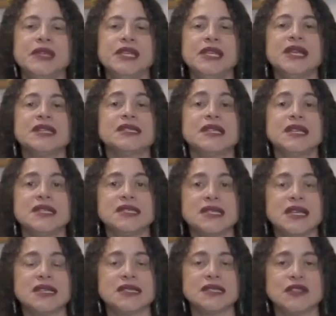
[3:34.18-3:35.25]
E na
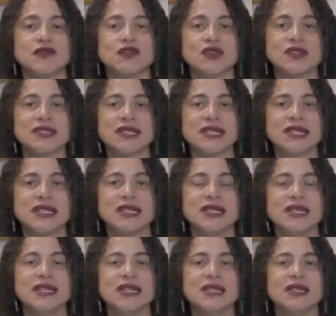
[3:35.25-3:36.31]
ciência é assim, você,
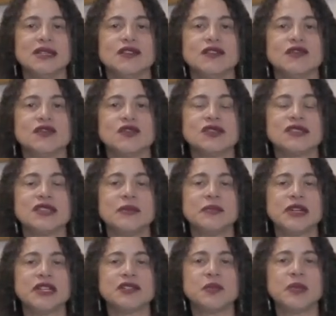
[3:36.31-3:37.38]
você
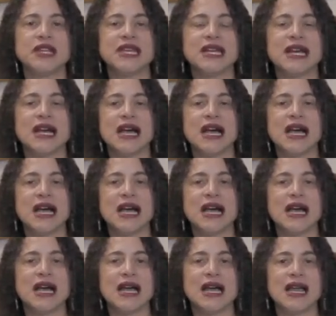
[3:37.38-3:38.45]
para
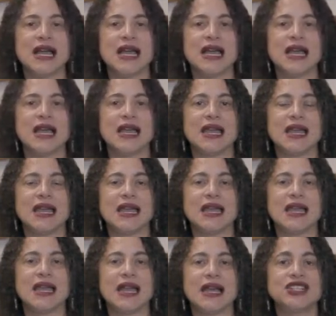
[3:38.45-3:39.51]
explicar
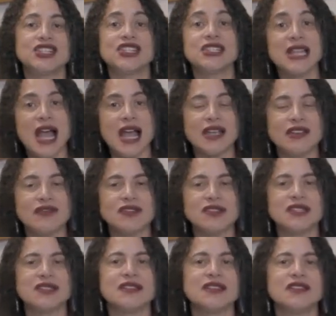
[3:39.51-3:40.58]
é, Einstein,
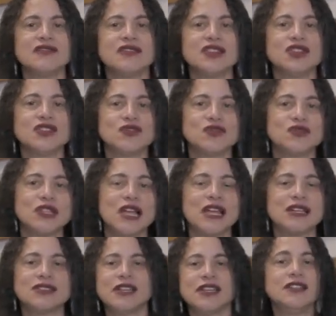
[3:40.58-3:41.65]
você teve que
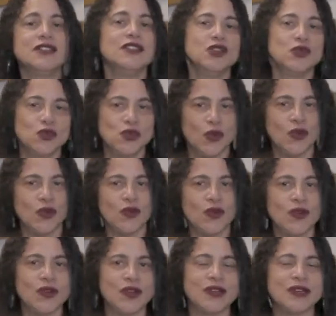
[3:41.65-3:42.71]
estudar as leis de Newton,
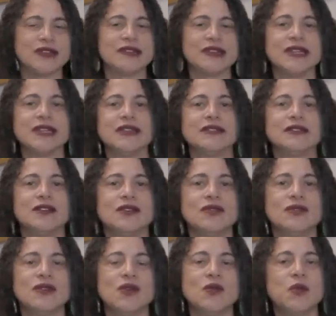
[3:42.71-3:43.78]
né?
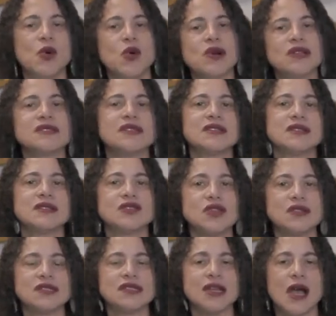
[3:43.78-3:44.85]
Então é um pouco a ciência
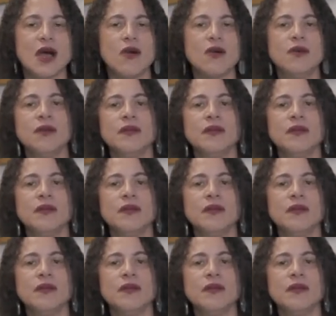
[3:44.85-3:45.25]
social.